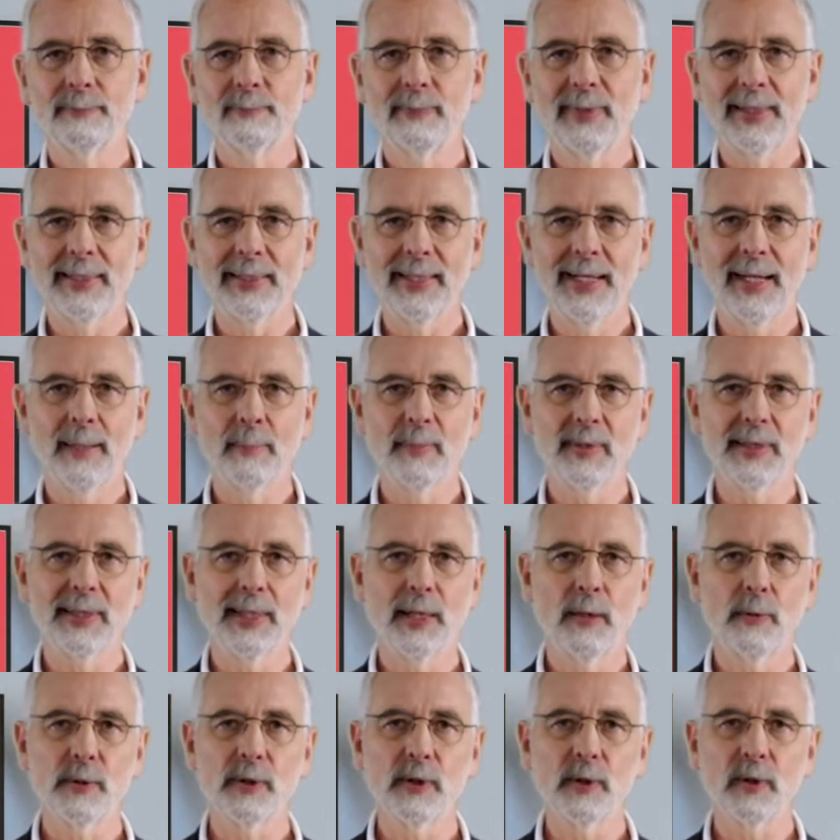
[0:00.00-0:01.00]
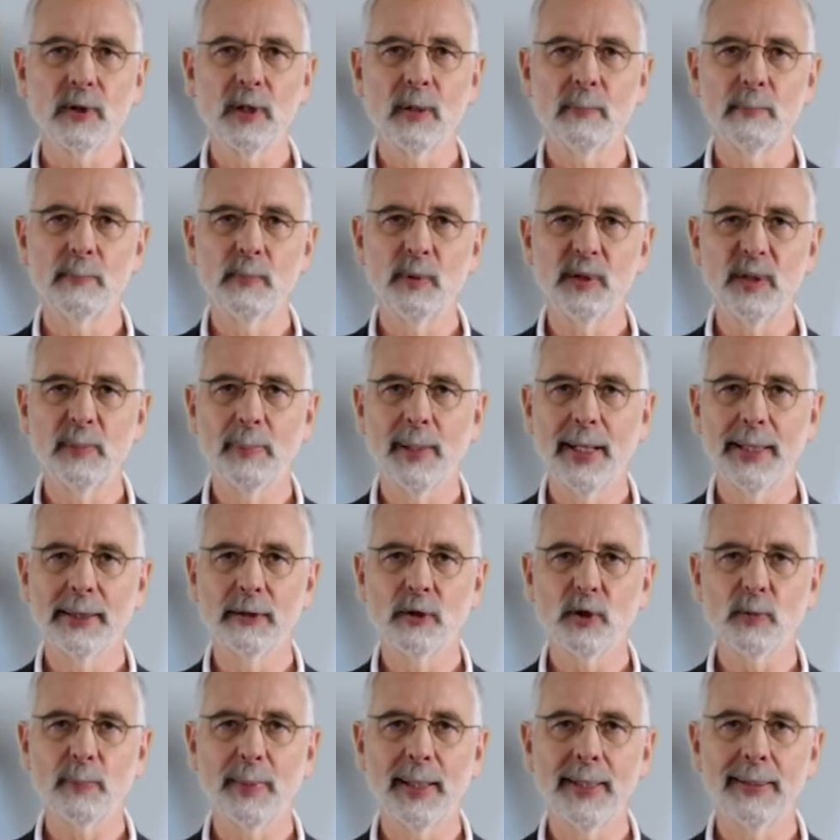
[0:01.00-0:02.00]
Wenn Sie abends nach Hause kommen und die Beine
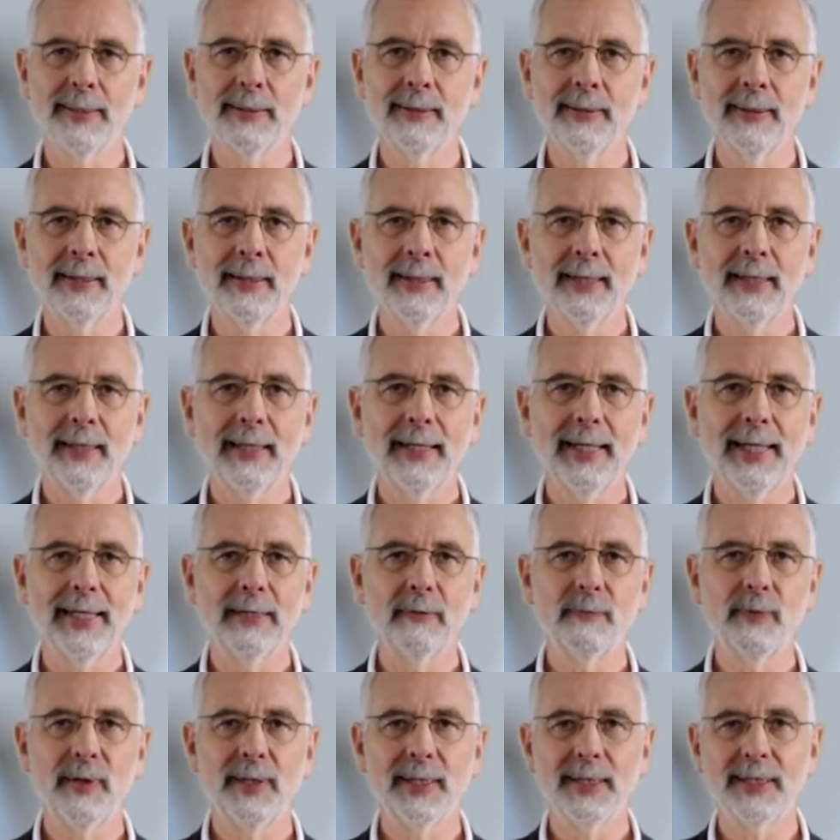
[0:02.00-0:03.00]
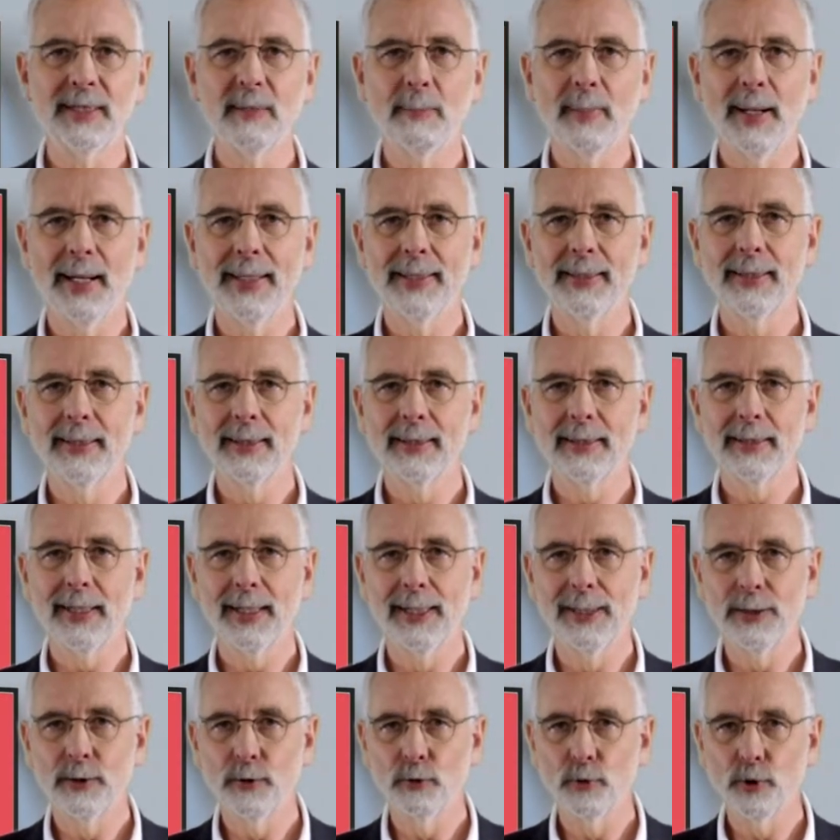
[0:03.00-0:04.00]
spannen, Entweder die Beine
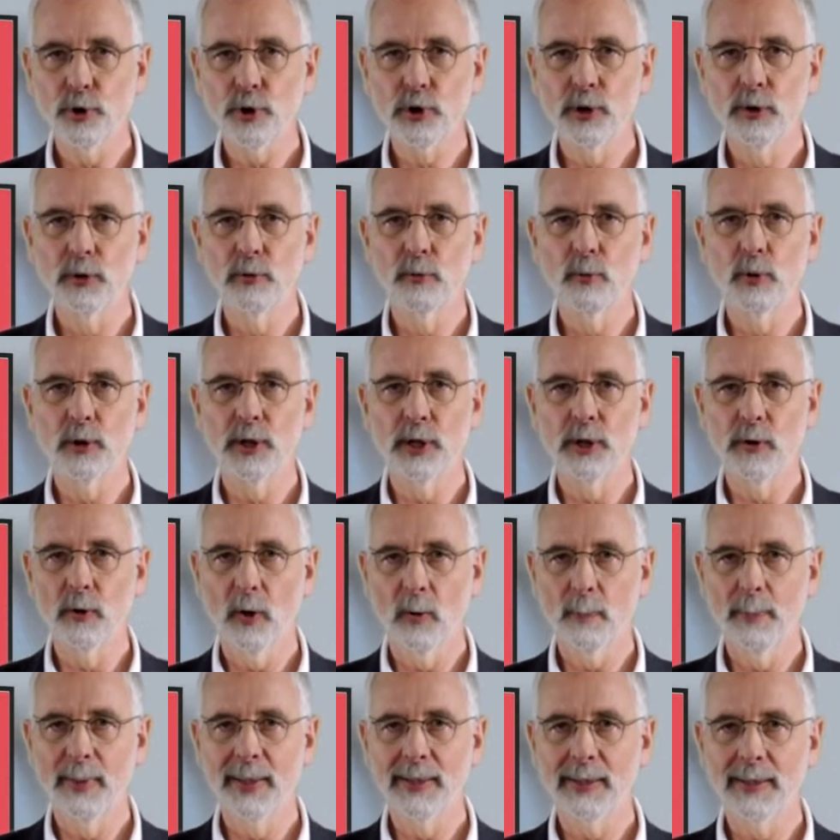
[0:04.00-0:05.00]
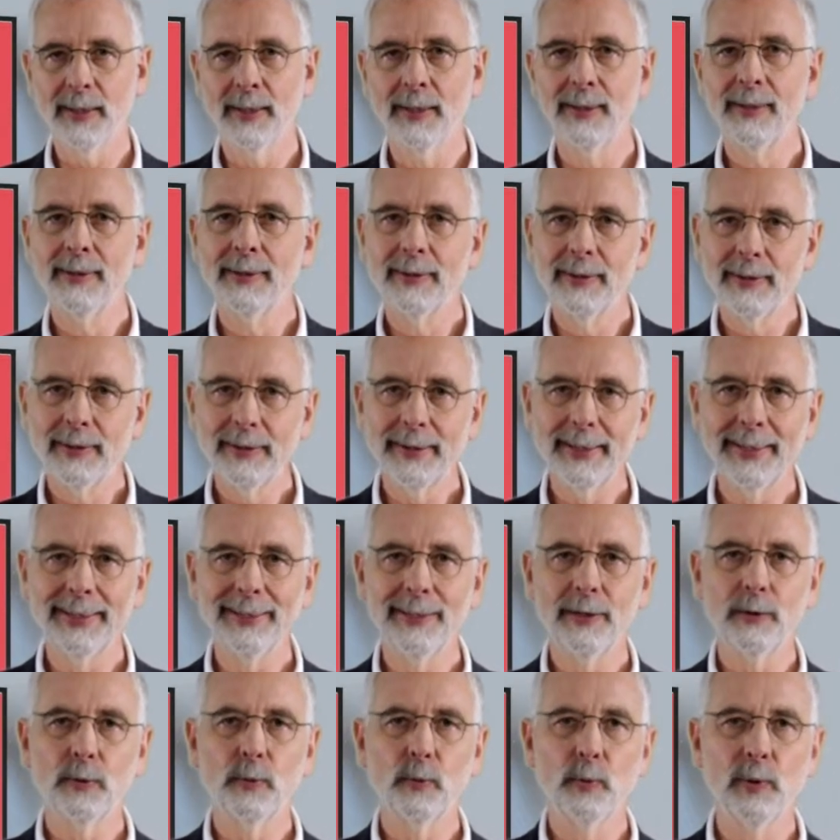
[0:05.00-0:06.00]
kalt duschen oder noch besser in
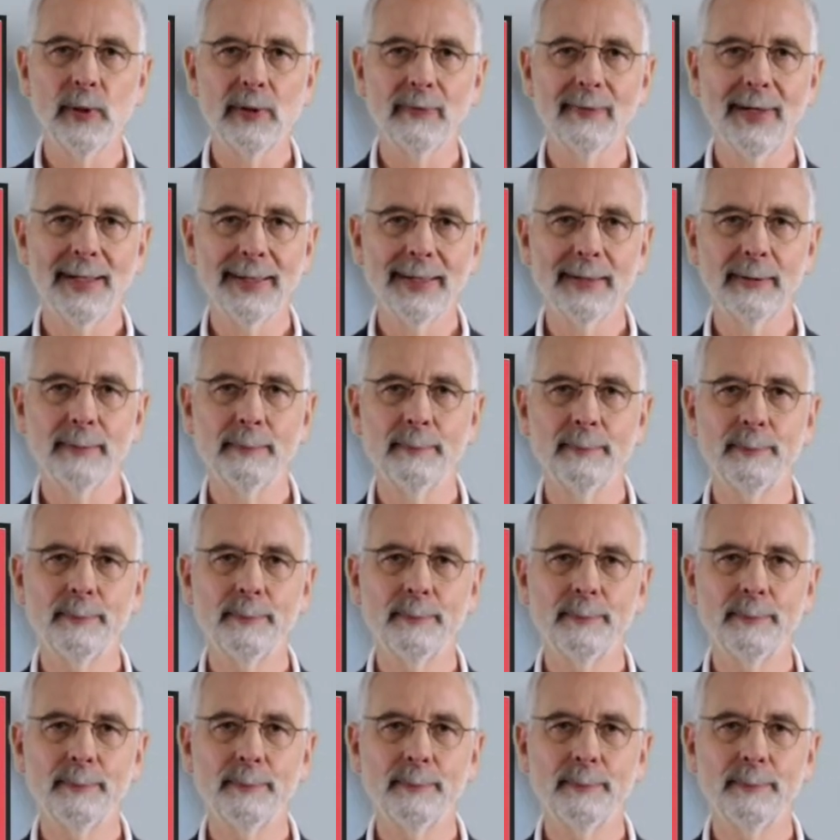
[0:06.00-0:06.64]
die kühle Wanne.